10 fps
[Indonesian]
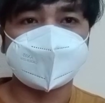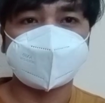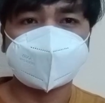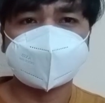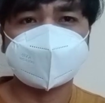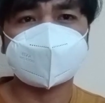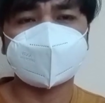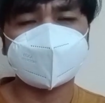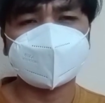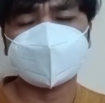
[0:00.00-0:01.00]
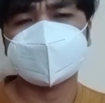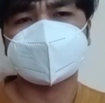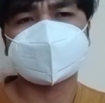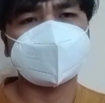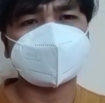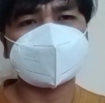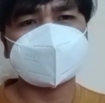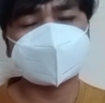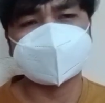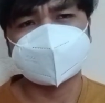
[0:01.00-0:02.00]
Di mana dia dulu tidak
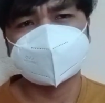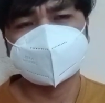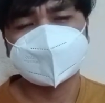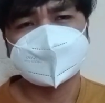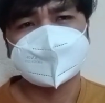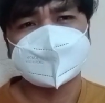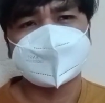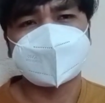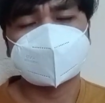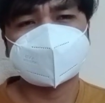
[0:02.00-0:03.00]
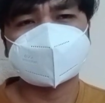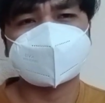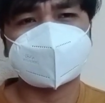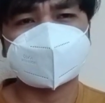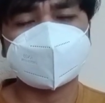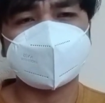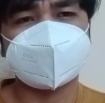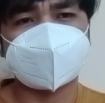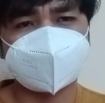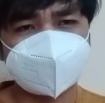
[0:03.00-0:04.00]
mengerti. Bahkan seperti di
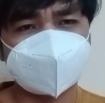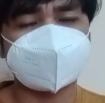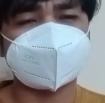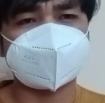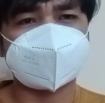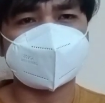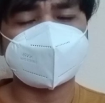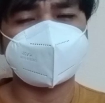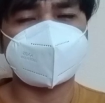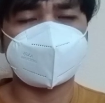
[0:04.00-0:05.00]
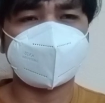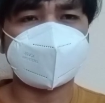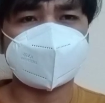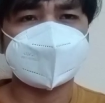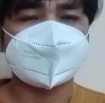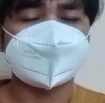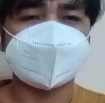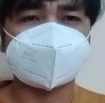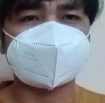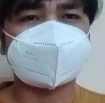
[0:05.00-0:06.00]
dalam kitab mereka bahwa
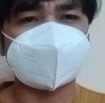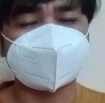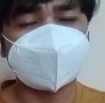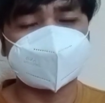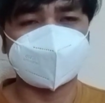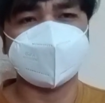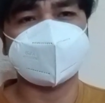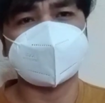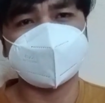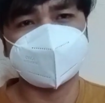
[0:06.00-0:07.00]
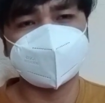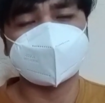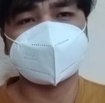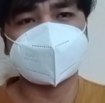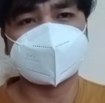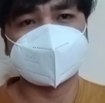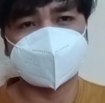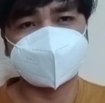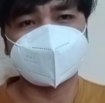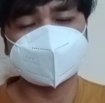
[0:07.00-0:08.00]
Yesus itu atau Isa itu yang mereka
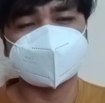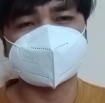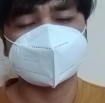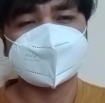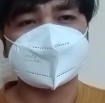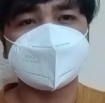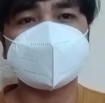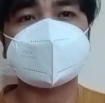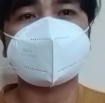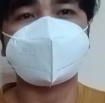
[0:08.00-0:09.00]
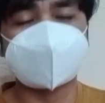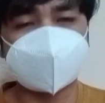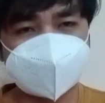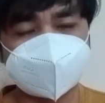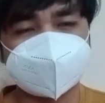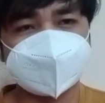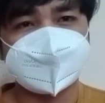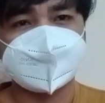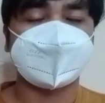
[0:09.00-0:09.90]
anggap Yesus diciptakan.